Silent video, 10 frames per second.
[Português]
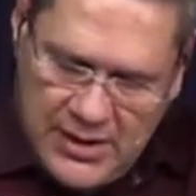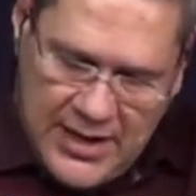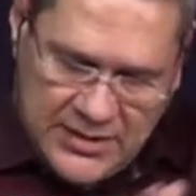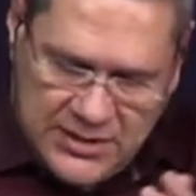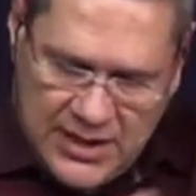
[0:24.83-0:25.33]

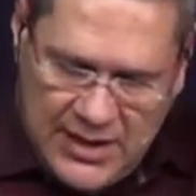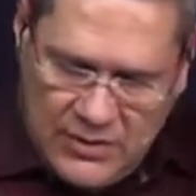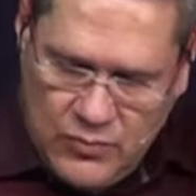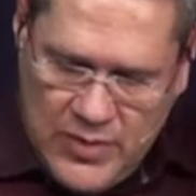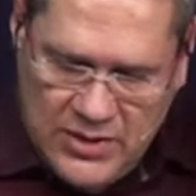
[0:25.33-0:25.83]
Aliás, se
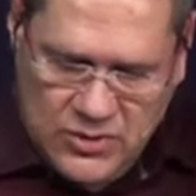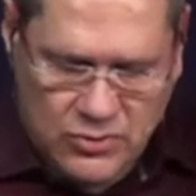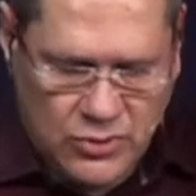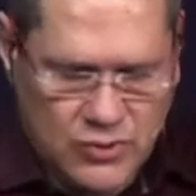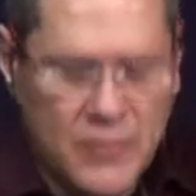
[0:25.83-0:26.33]
calhar um mês ou
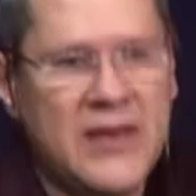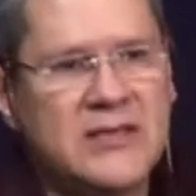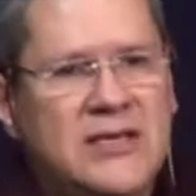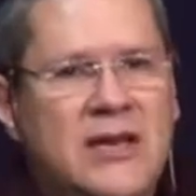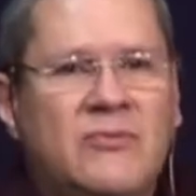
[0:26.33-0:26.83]
dois
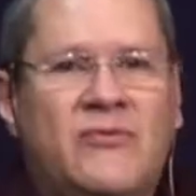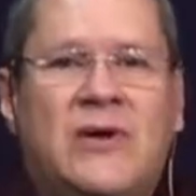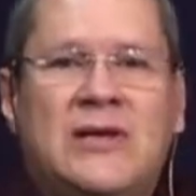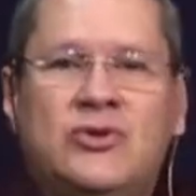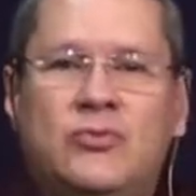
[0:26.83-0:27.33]
meses iremos
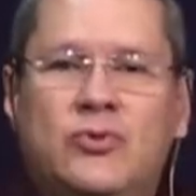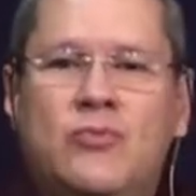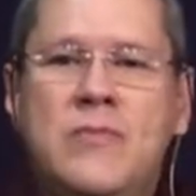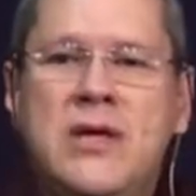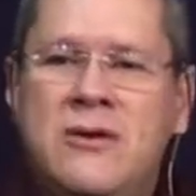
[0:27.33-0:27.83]
falar sobre
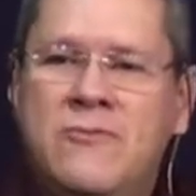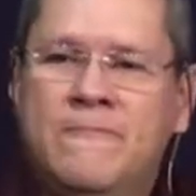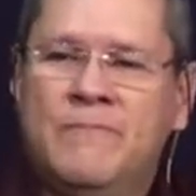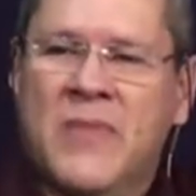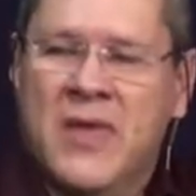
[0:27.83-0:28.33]
domínio